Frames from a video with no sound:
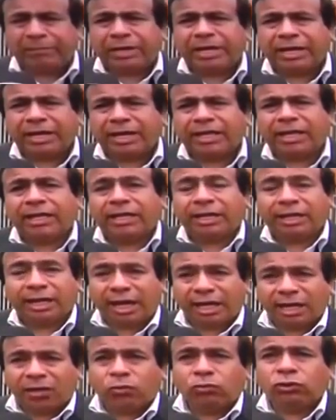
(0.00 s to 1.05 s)
preparada
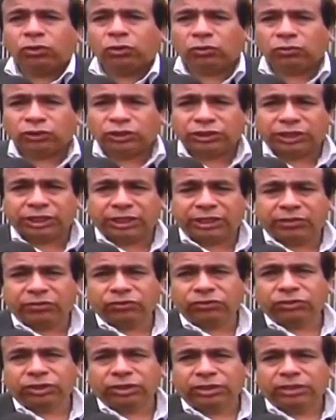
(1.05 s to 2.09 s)
en cada uno de los
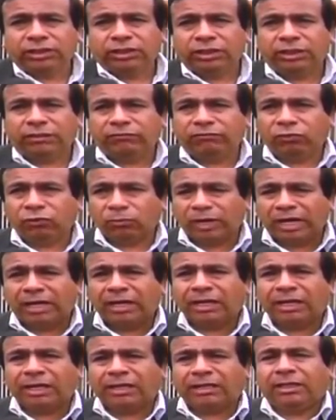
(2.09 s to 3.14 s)
distritos y
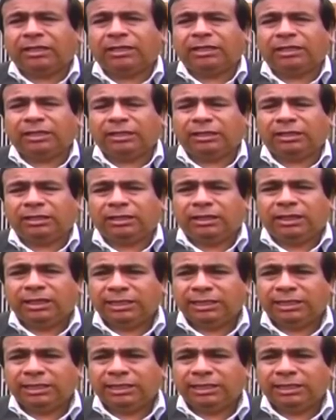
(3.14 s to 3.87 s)
formar eh,